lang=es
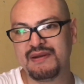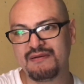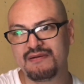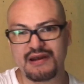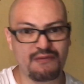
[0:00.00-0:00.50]

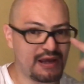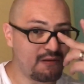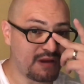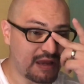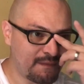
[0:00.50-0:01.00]
pero creo que
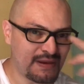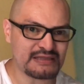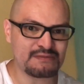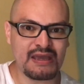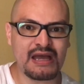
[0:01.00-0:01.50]
lo que
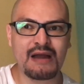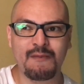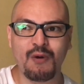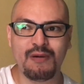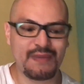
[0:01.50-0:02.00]
más me ha
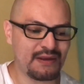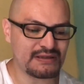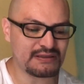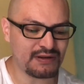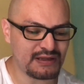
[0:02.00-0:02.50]

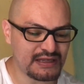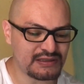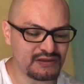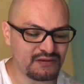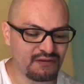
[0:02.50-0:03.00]
golpeado hasta ahorita
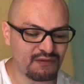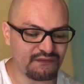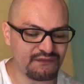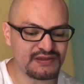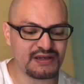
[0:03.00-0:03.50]
ha
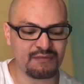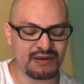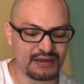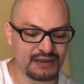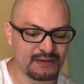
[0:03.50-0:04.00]
sido
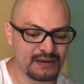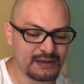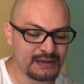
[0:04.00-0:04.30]
físicamente.